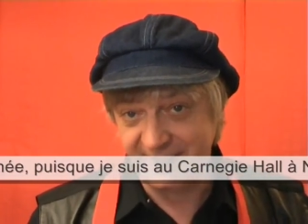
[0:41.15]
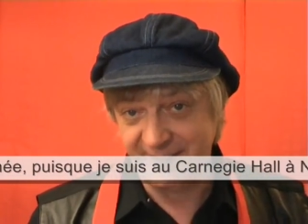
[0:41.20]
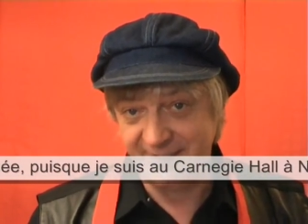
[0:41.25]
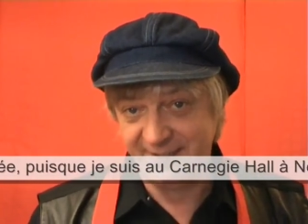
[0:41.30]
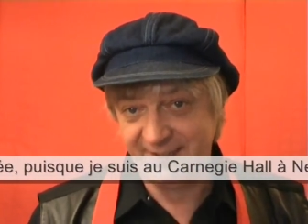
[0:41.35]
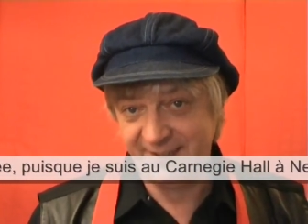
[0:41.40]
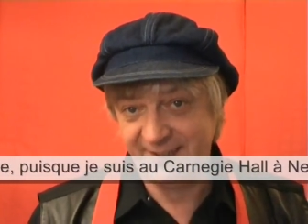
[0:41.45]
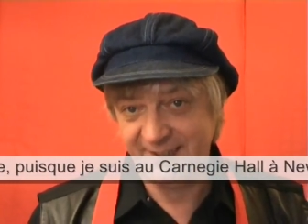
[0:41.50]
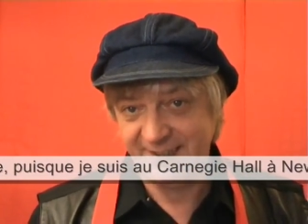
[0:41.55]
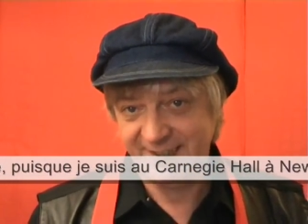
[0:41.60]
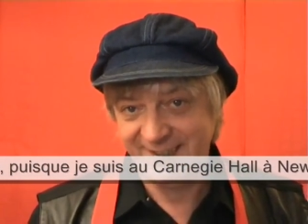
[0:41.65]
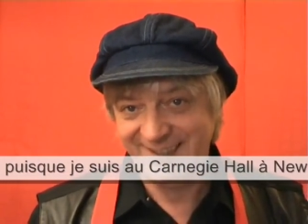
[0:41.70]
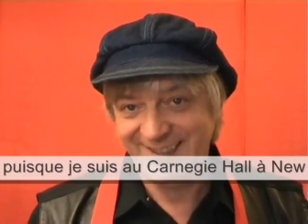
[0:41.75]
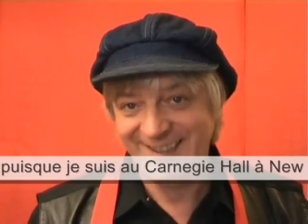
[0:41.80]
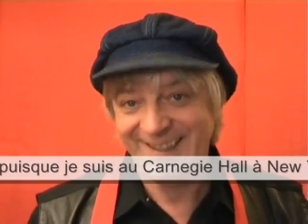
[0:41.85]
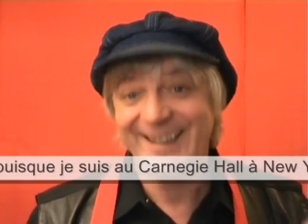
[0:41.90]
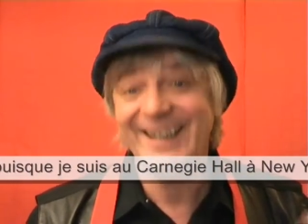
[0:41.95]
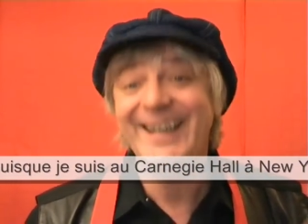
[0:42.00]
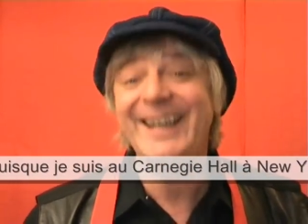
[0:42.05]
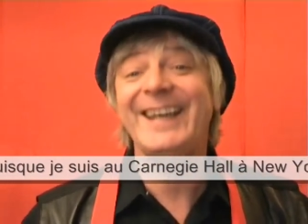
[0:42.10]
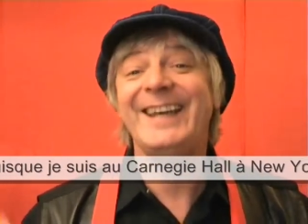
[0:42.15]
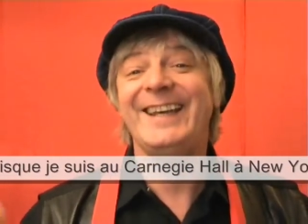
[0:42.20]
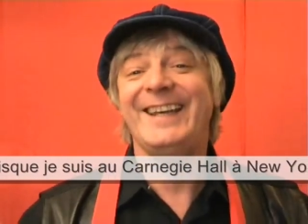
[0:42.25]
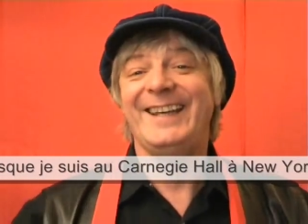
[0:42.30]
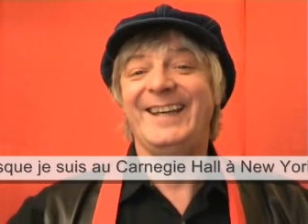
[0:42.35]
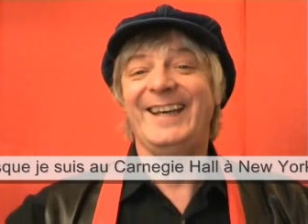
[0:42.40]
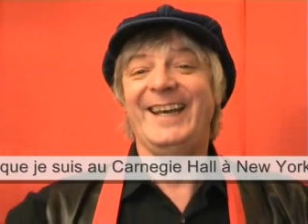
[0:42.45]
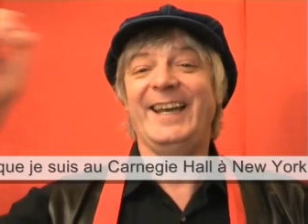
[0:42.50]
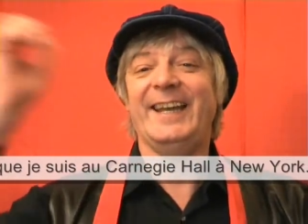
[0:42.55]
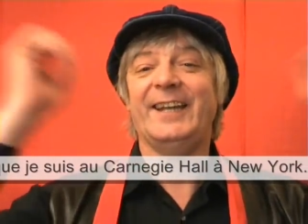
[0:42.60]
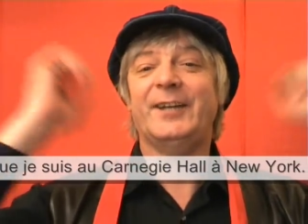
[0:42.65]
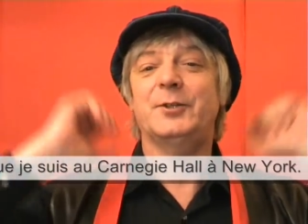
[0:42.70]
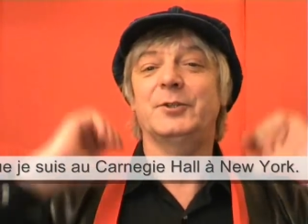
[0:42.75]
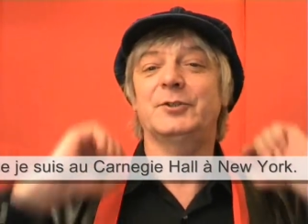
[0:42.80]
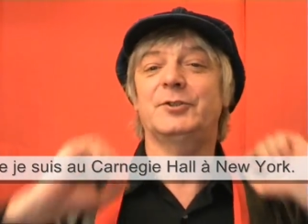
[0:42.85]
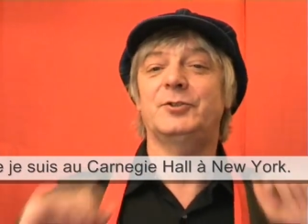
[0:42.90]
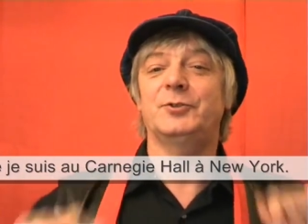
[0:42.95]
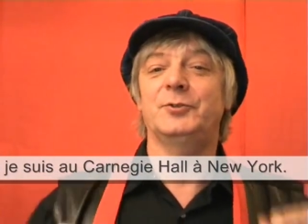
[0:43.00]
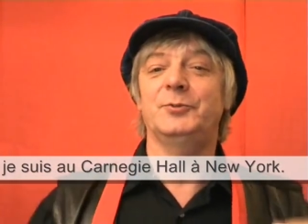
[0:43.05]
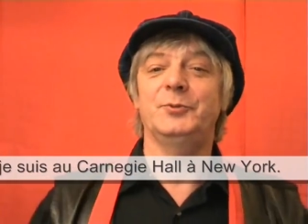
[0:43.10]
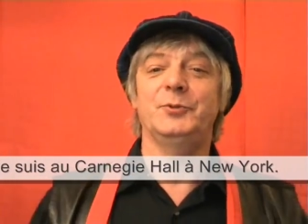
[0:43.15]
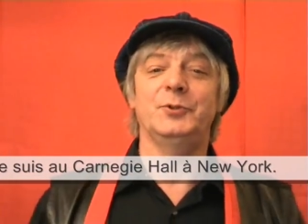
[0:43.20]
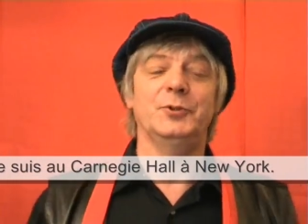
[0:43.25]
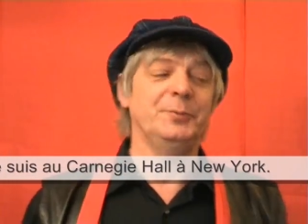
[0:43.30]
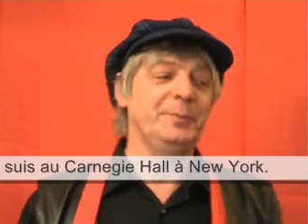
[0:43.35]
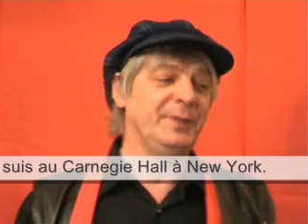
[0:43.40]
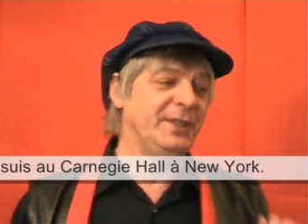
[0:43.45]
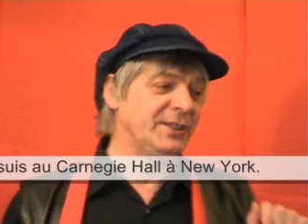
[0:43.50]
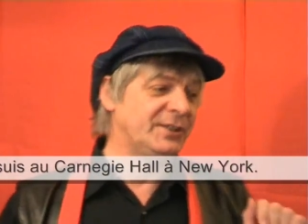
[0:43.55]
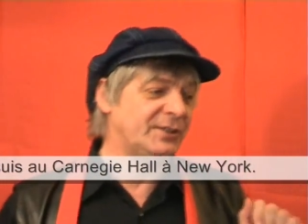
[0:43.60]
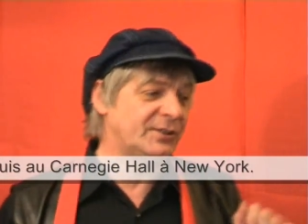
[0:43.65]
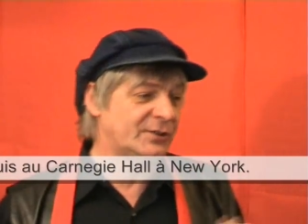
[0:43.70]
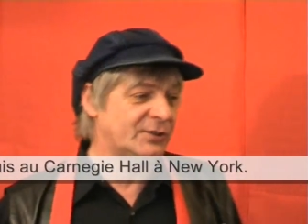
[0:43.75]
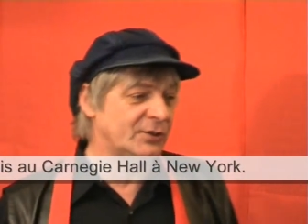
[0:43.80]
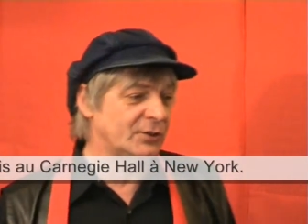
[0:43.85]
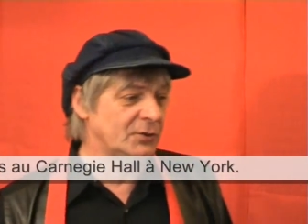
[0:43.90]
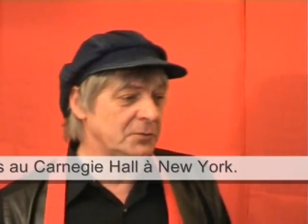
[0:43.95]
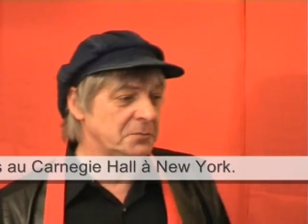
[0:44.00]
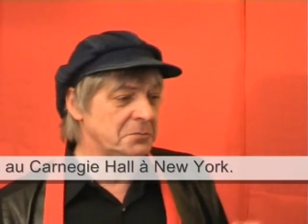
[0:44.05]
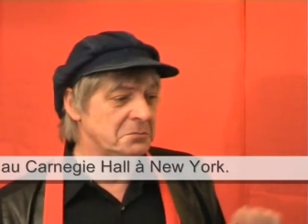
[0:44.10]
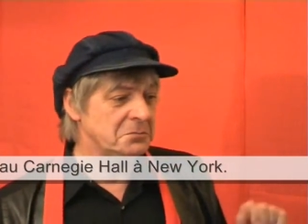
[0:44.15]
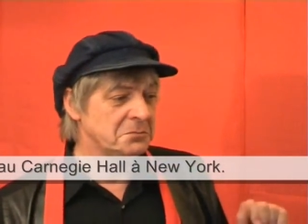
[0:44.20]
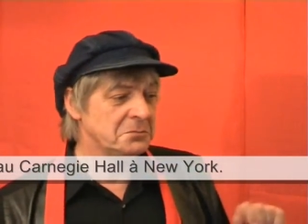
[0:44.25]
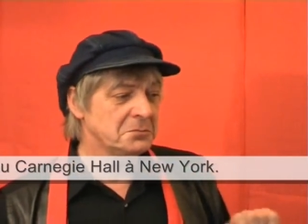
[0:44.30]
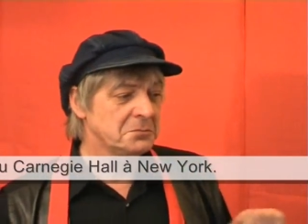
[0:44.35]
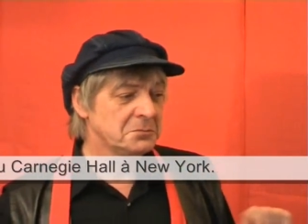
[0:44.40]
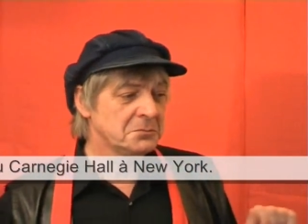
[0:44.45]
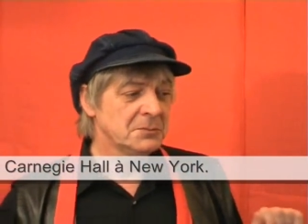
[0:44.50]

D'ailleurs, chasse voix Et comme il y a de l'espaille,